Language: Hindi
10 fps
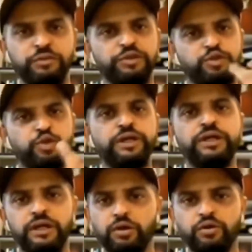हमें दो लीग
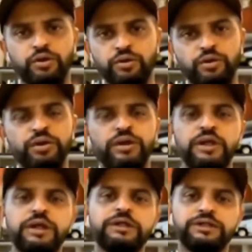अलाउड करो
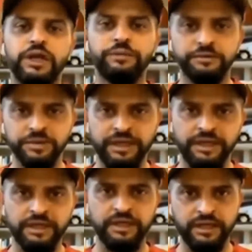जहाँ पे हम जाए
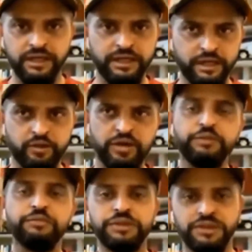खेलें और हमें
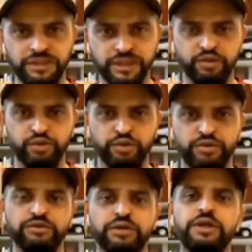बीसीसीआई खुद
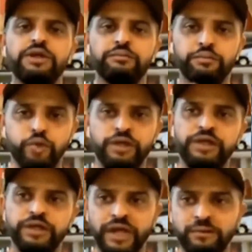बोले कि
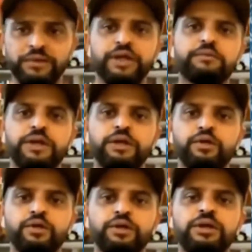यहाँ पर आप खेलो
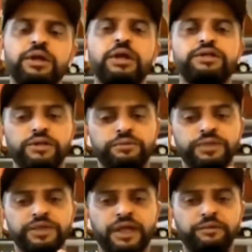जब से
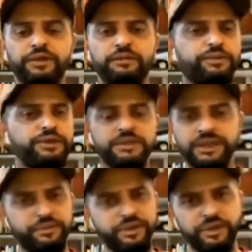आई पी एल बीसीसीआई
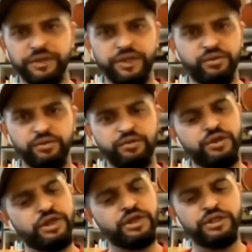में आप नहीं हो और
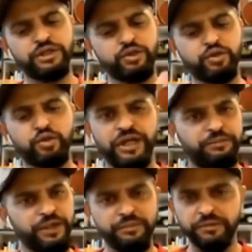किसी को कोई आई पी एल
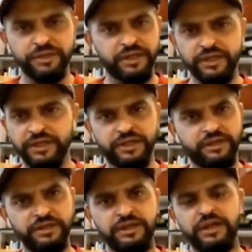में भी नहीं लिया
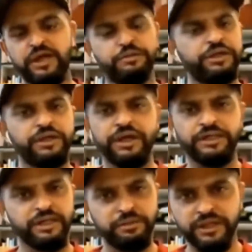आप इंटरनेशनल
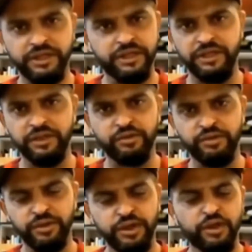भी नहीं खेल रहे हो
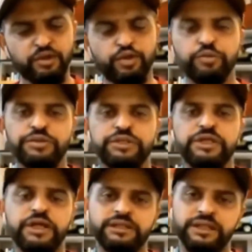और तो डोमेस्टिक
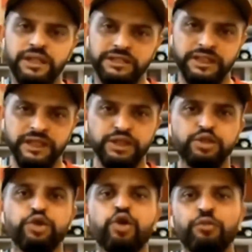आजकल ऐसा है कि जो
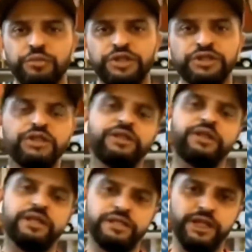कंपटीशन
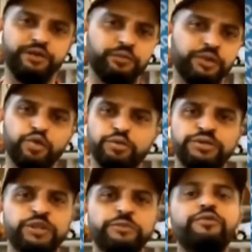इंटरनेशनल लेवल पे डोमेस्टिक
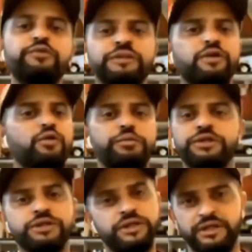में वैसा कंपटीशन
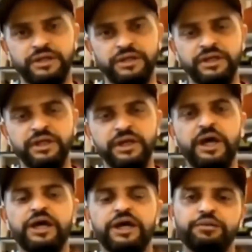नहीं
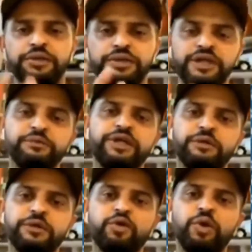अगर हमें हाँ। तीन महीने में
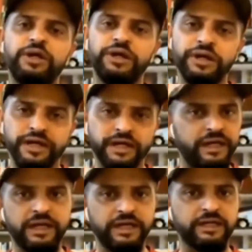क्वालिटी क्रिकेट
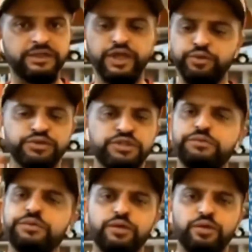खेलेंगे चाहे वो सी पी
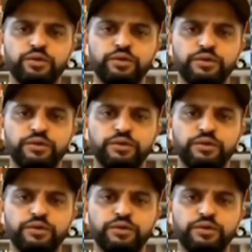एल हो